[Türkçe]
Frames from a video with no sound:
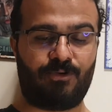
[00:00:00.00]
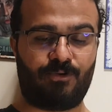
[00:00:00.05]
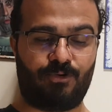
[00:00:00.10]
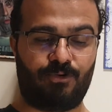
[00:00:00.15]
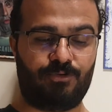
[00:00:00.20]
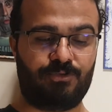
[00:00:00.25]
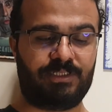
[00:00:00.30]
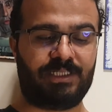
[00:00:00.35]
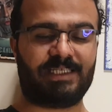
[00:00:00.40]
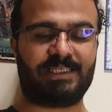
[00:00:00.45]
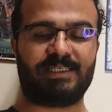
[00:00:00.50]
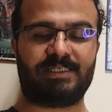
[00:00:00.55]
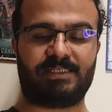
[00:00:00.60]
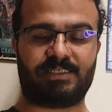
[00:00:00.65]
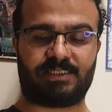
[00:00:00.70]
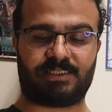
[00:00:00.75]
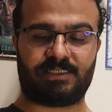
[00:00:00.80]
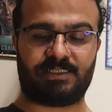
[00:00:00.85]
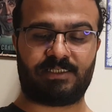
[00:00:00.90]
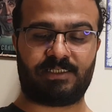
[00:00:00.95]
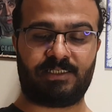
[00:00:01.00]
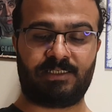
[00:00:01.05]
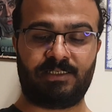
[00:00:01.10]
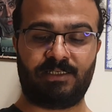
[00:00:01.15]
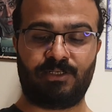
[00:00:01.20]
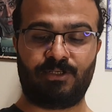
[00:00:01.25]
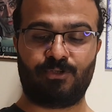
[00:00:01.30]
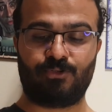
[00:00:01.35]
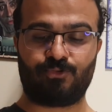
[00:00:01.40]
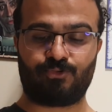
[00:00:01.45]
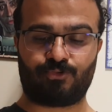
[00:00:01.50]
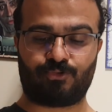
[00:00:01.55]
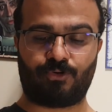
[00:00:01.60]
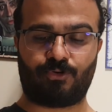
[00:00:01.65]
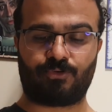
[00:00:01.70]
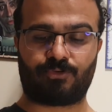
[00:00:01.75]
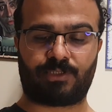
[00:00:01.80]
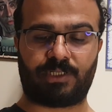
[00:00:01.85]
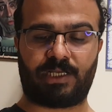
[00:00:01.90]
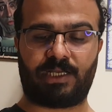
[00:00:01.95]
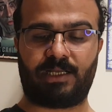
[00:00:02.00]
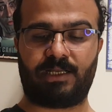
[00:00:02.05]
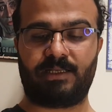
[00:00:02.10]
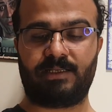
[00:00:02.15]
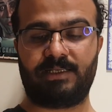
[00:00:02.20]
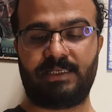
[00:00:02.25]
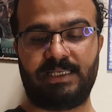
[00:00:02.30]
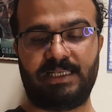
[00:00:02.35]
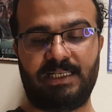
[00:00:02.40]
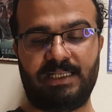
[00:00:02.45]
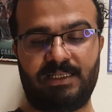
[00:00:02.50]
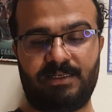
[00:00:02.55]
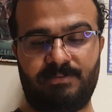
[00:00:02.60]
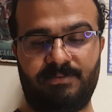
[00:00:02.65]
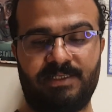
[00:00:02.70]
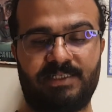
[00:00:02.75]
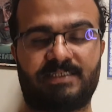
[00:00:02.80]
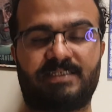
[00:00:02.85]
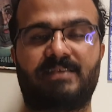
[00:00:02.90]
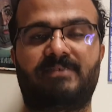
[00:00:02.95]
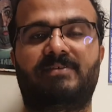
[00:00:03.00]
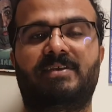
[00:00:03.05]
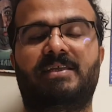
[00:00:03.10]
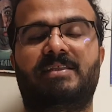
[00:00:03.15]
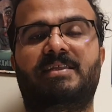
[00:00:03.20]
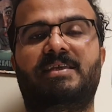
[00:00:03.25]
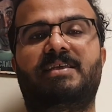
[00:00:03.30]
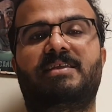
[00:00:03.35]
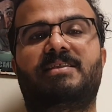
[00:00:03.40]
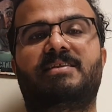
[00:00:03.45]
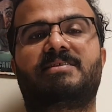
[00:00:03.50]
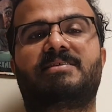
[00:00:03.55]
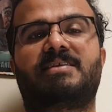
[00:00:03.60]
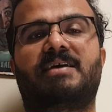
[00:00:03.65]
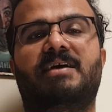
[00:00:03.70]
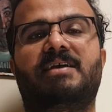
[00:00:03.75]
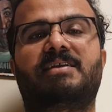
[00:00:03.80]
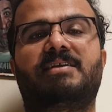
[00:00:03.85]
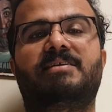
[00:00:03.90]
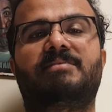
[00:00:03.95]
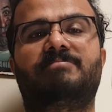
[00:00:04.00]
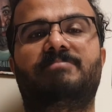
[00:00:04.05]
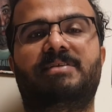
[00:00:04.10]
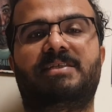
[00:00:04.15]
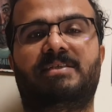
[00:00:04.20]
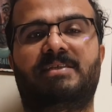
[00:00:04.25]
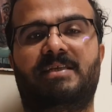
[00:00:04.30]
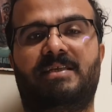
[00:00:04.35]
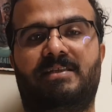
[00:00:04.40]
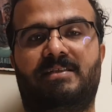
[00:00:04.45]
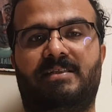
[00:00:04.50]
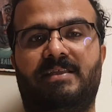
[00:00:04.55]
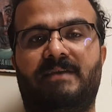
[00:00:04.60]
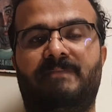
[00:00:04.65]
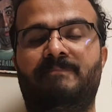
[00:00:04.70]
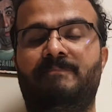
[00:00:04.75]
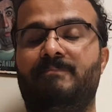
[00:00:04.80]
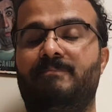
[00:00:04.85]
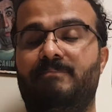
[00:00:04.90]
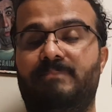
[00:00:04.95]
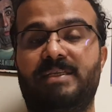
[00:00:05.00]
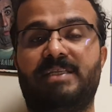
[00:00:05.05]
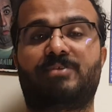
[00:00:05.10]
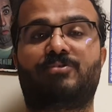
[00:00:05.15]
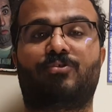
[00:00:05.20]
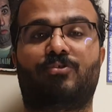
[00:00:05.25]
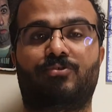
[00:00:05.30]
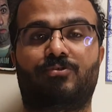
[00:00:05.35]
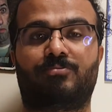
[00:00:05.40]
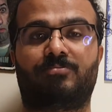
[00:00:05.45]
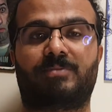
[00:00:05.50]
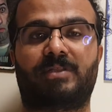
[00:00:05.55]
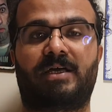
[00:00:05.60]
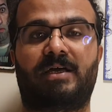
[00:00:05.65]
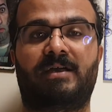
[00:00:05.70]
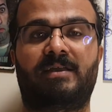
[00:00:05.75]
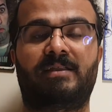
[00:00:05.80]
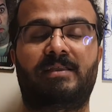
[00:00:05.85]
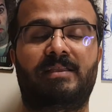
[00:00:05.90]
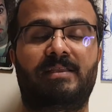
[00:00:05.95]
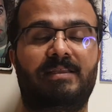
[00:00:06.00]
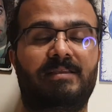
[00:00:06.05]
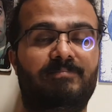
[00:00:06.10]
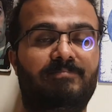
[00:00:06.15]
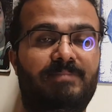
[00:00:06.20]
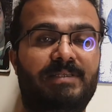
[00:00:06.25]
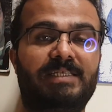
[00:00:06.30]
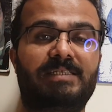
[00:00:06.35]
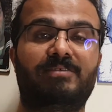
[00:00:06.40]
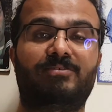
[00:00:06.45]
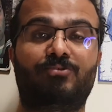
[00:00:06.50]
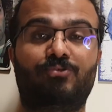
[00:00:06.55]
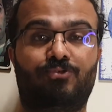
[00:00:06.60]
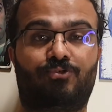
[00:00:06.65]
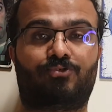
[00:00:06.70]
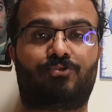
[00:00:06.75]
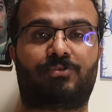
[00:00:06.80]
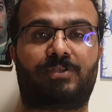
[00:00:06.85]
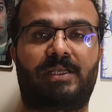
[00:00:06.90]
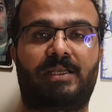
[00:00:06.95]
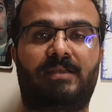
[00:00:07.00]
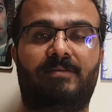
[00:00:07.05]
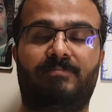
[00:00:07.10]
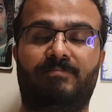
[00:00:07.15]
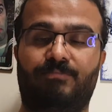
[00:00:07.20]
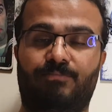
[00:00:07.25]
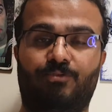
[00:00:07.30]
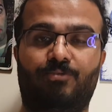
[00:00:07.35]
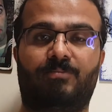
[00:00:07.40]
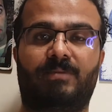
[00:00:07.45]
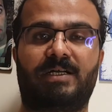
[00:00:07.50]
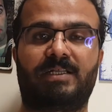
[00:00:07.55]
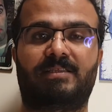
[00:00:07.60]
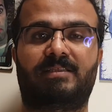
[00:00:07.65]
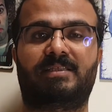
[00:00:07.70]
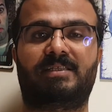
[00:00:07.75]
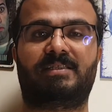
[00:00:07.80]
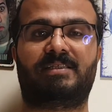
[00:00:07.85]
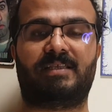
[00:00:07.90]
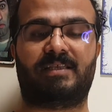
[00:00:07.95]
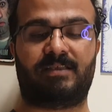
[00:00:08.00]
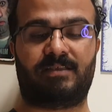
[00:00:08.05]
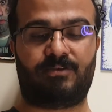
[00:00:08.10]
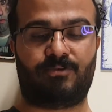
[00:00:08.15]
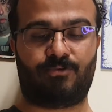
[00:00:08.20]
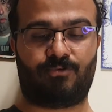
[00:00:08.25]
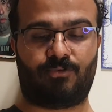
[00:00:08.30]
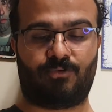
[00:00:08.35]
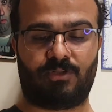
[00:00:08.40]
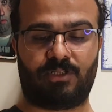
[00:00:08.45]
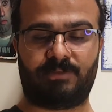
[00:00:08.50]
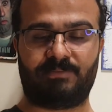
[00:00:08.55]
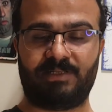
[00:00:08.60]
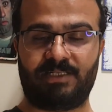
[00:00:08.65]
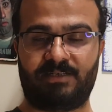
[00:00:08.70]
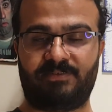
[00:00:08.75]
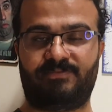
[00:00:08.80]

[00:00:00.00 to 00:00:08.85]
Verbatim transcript: öndeki kişinin çok daha ileri bir seviyede ya da saygın bir yerde, bir konumda, bir güçte, bu maddi de olabilir,